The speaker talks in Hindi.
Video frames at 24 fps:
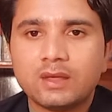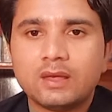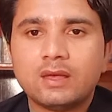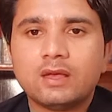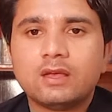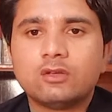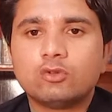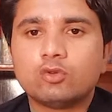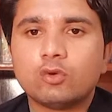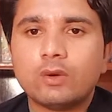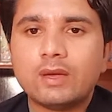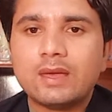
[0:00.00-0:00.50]

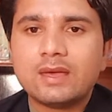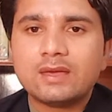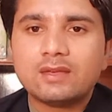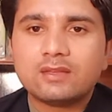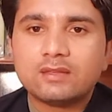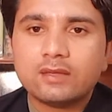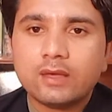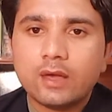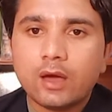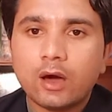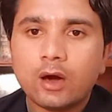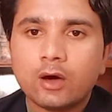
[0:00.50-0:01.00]
सो एक
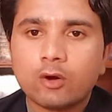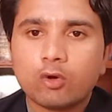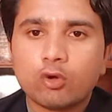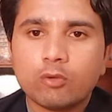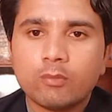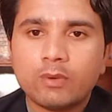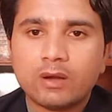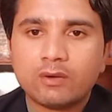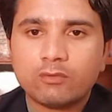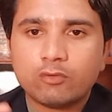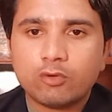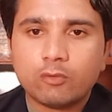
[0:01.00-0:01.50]
ये
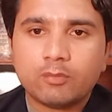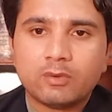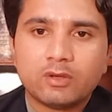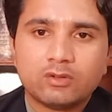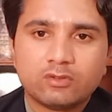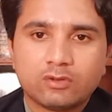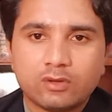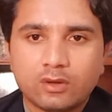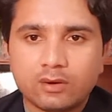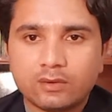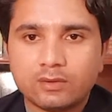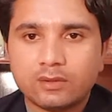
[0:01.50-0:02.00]
आर्गूमेंट वो पेश
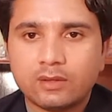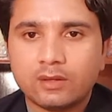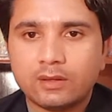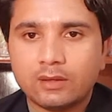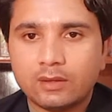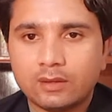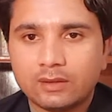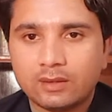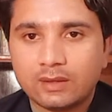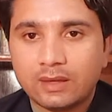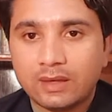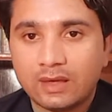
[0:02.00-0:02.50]
करते
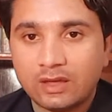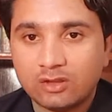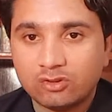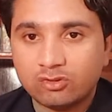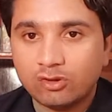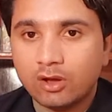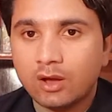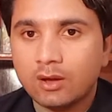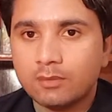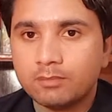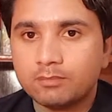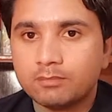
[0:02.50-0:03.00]
हैं कि
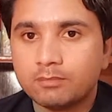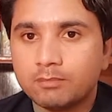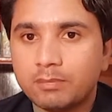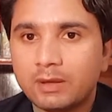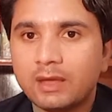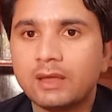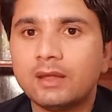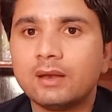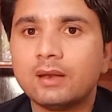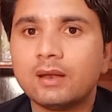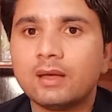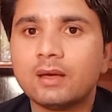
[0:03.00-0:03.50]
हिजाब
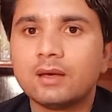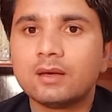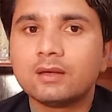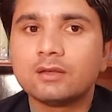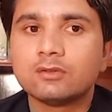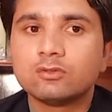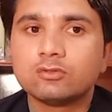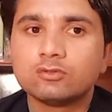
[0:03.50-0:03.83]
पहनना